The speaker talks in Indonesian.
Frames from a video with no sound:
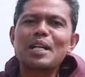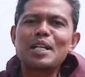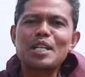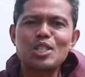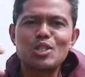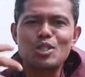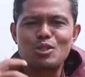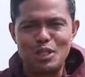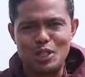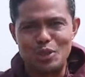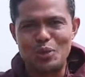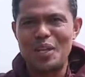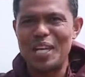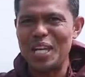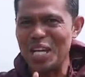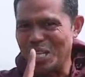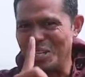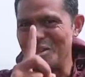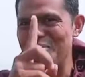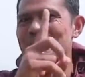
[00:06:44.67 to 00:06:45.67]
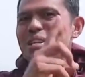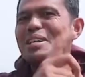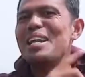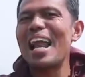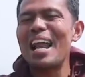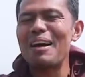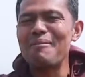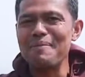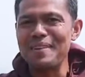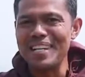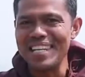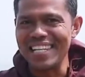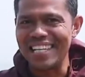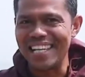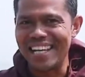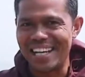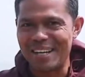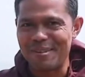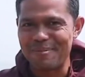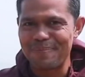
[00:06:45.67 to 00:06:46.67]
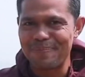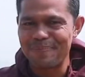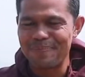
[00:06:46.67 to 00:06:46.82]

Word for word: Kristus itu hidup di dalam dia.